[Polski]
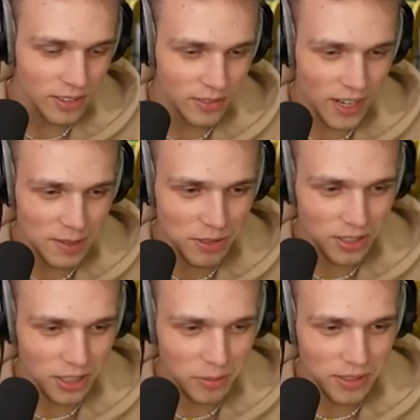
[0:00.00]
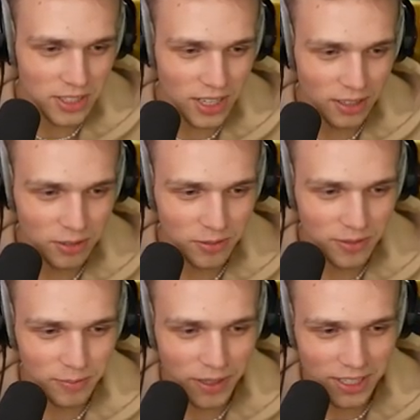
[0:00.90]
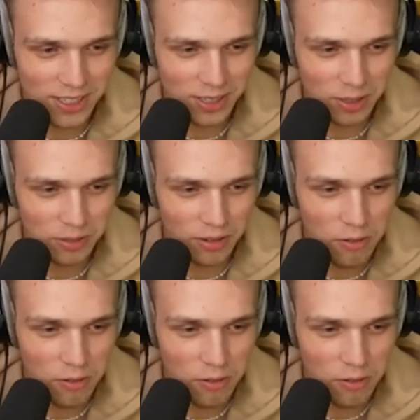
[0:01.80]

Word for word: wlazł mi do domu, strzela tu, patrz co robi.